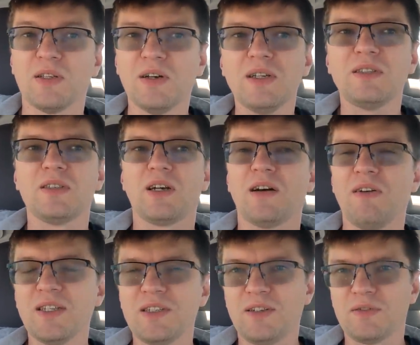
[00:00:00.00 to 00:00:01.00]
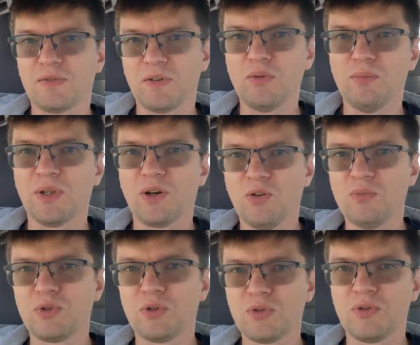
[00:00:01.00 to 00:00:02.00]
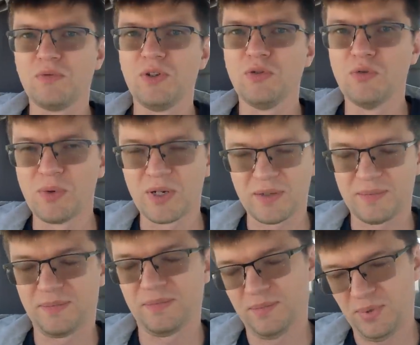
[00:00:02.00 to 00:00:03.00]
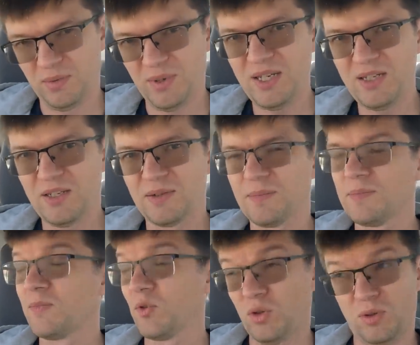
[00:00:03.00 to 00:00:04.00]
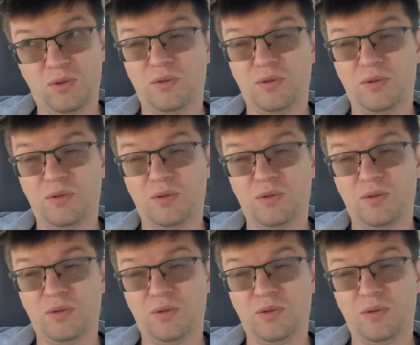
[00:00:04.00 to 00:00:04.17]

Виноват Хованский в своем плохом чувстве юмора. Понимаете? Вот